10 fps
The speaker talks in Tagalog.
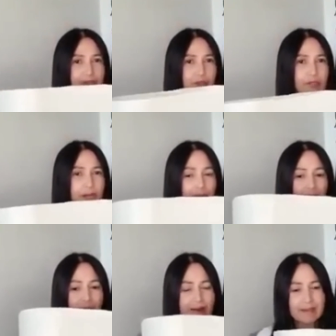niyo na
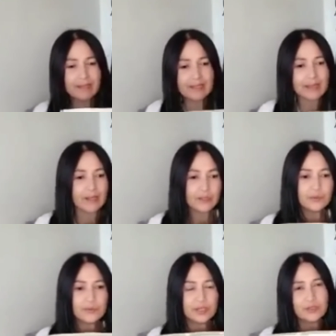makikita yung
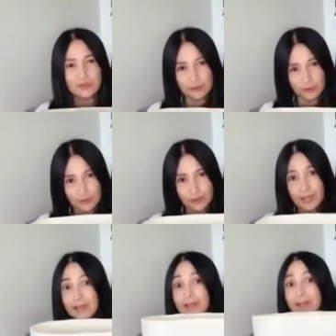inyong
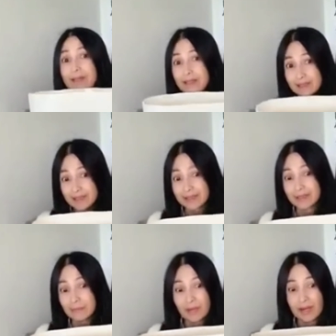
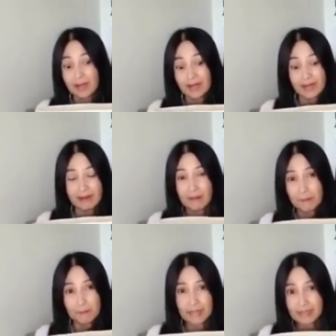mga
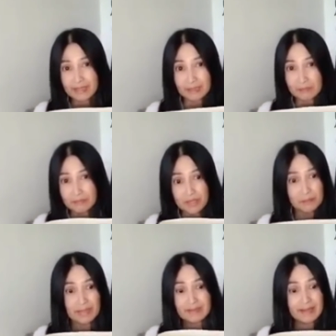ban, nag,
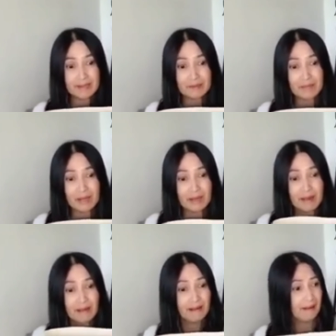nagbanderang mga
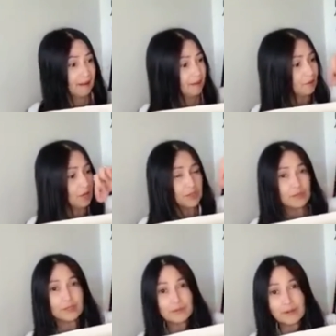o
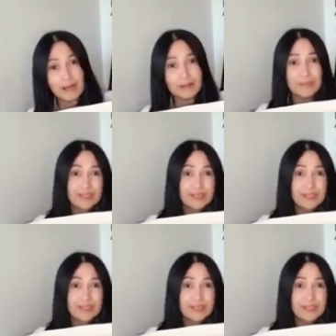ano-anong kable